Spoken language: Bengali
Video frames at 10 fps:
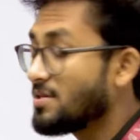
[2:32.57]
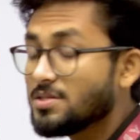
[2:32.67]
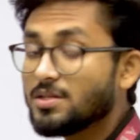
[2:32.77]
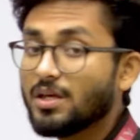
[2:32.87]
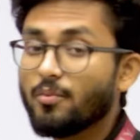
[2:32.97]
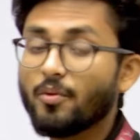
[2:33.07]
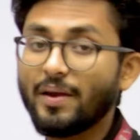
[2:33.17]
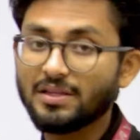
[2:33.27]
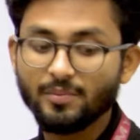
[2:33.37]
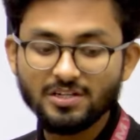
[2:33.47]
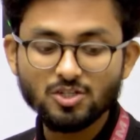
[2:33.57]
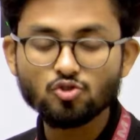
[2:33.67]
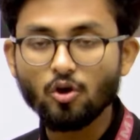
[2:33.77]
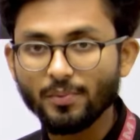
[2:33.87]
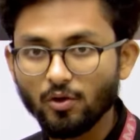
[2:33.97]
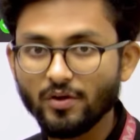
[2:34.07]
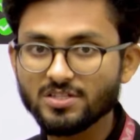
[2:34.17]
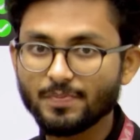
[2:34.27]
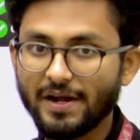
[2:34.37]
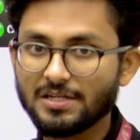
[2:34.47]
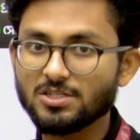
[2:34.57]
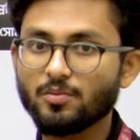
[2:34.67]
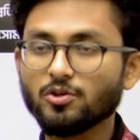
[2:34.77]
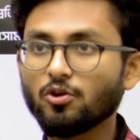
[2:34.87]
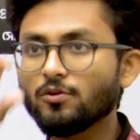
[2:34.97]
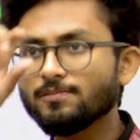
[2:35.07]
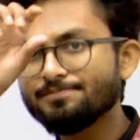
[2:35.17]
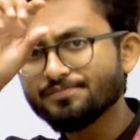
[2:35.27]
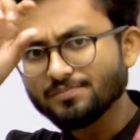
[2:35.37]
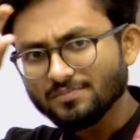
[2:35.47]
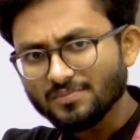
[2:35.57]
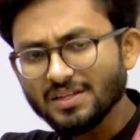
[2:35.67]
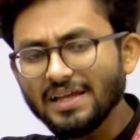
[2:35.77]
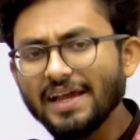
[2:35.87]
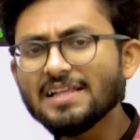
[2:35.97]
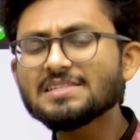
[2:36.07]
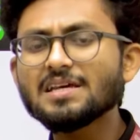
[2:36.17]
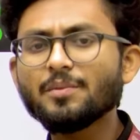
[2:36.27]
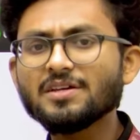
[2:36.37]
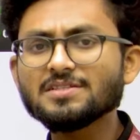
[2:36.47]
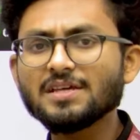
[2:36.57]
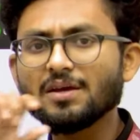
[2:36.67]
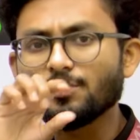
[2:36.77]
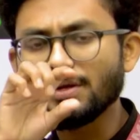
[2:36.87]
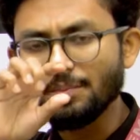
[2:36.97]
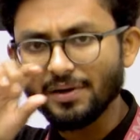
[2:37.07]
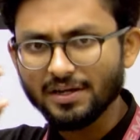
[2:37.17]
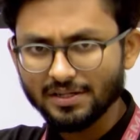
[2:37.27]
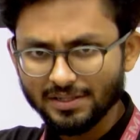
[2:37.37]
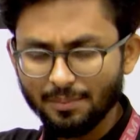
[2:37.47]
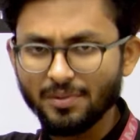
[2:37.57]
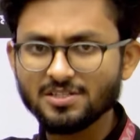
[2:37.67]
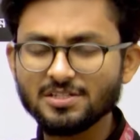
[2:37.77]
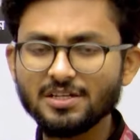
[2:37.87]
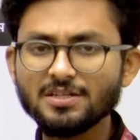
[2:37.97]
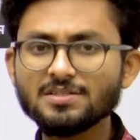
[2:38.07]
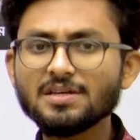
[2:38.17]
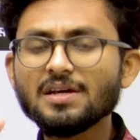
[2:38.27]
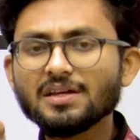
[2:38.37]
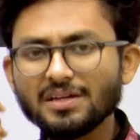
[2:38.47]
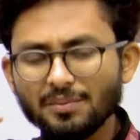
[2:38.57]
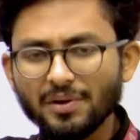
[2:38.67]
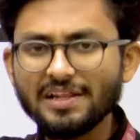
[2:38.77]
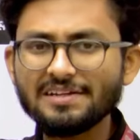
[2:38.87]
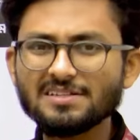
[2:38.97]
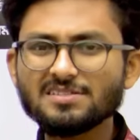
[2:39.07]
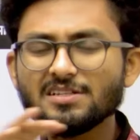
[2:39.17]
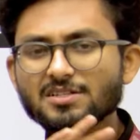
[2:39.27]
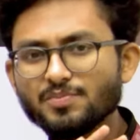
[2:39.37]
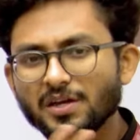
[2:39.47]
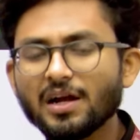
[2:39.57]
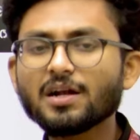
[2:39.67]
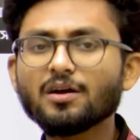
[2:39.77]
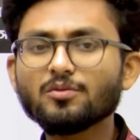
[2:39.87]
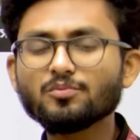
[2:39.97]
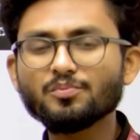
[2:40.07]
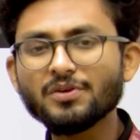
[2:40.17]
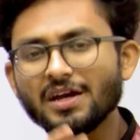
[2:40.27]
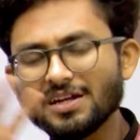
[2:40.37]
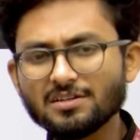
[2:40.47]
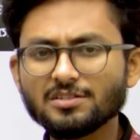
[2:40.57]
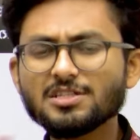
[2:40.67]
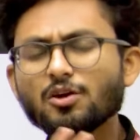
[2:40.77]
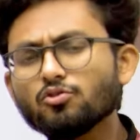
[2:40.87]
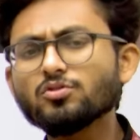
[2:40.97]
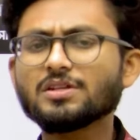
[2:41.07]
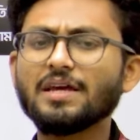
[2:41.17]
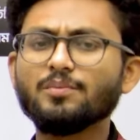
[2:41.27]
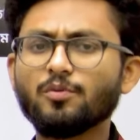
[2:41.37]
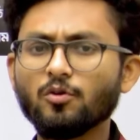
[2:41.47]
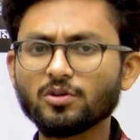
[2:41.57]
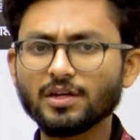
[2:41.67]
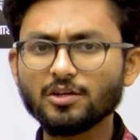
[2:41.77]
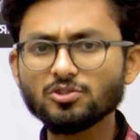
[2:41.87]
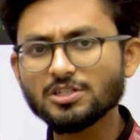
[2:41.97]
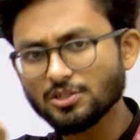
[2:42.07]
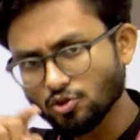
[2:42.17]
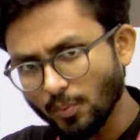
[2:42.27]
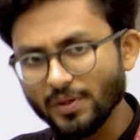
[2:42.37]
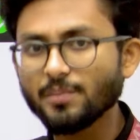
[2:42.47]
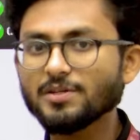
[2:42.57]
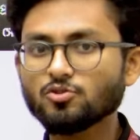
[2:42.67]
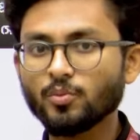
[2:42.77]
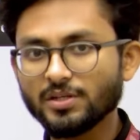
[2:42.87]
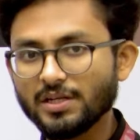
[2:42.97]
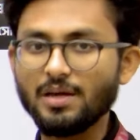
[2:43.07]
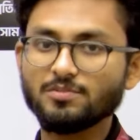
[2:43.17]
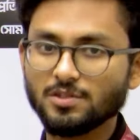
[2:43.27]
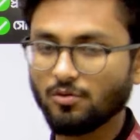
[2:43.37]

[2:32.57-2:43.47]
রিজনিং এবং ম্যাথামেটিক্স টপিক ওয়াইজ প্র্যাকটিস হবে ধরো এলসিএম এইচএফ কিংবা নাম্বার সিরিজ কিংবা লেটার সিরিজ ফিগার ফিগার যে কোনো টাইপ হোক না কেন সেটা টপিক বেস তোমাদেরকে এমসিকিউ